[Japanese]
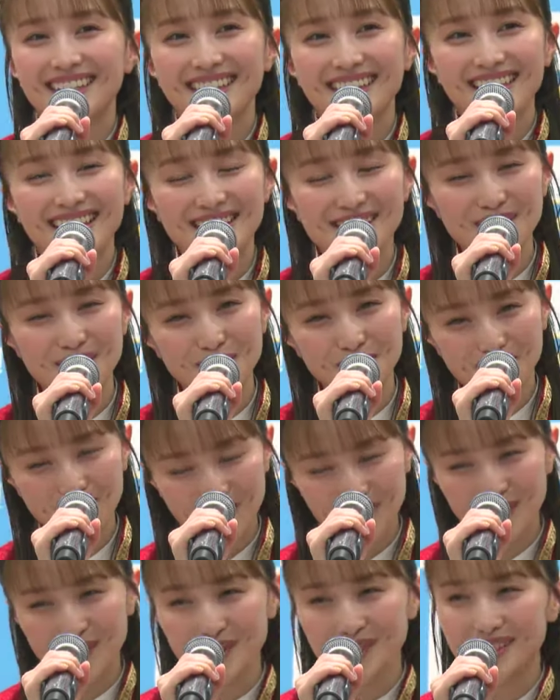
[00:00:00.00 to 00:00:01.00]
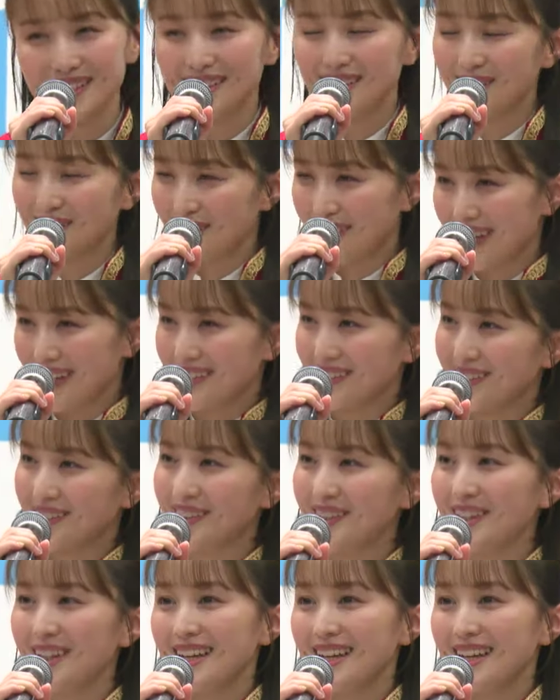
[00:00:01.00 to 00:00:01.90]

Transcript: えー、地元の静岡の、